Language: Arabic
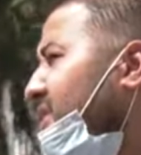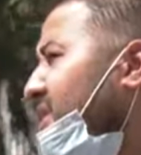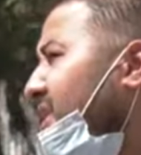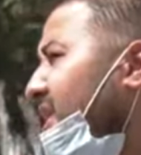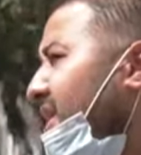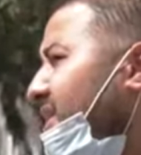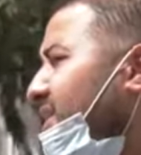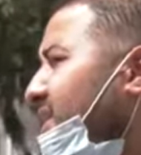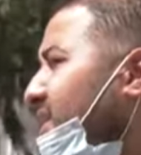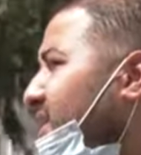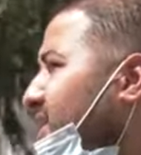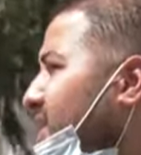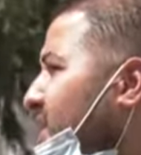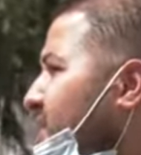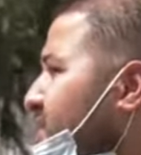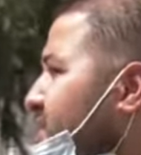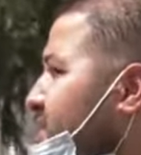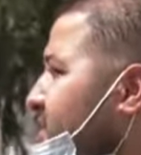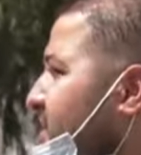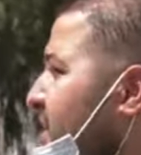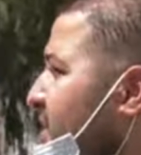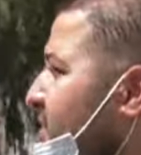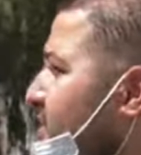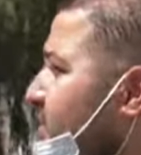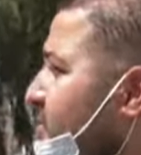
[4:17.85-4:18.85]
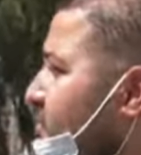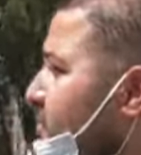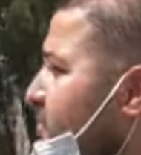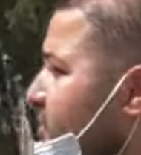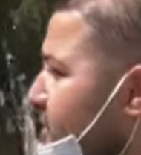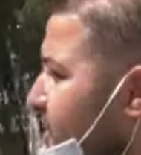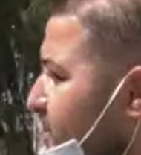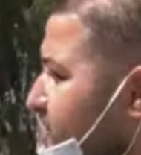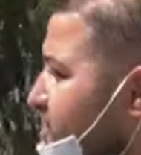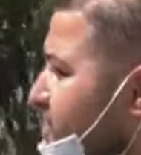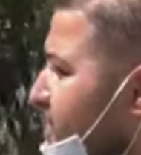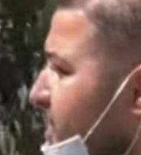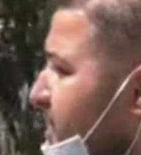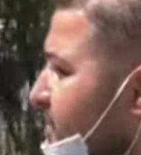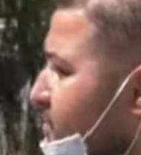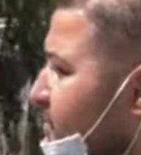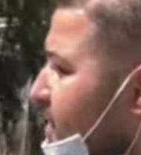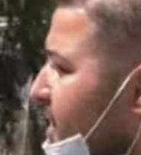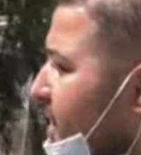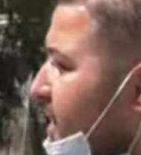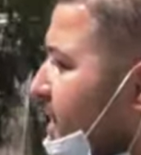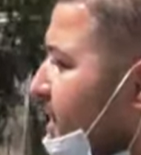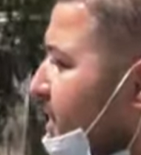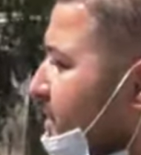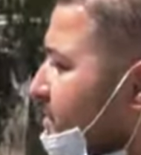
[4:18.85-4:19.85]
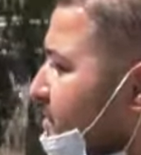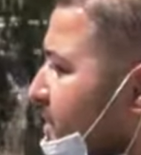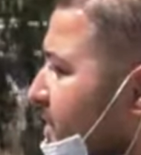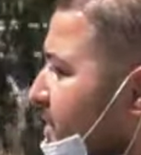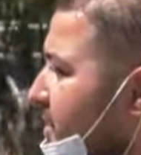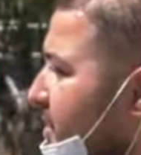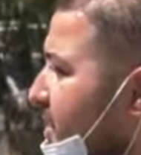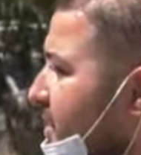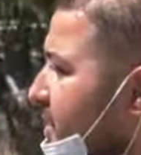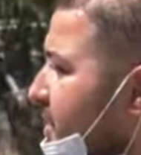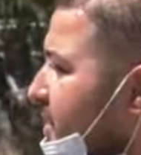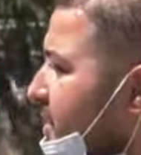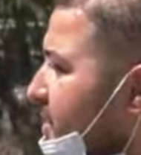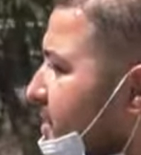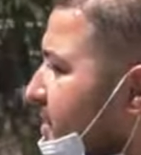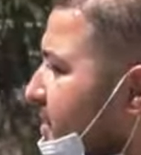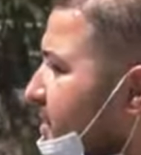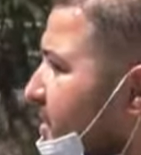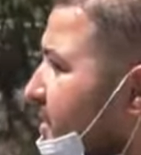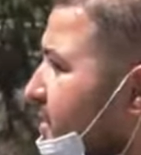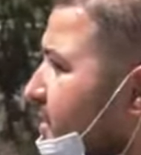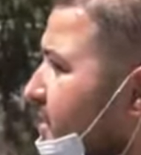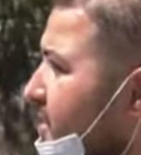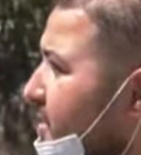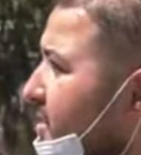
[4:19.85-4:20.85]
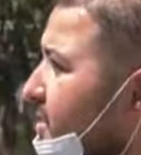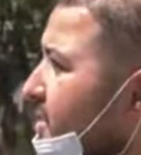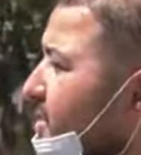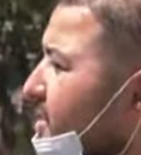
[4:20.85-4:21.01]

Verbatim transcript: يعني احنا لساتنا مده شهر واحد بحكي لك تقريبا عن قرابه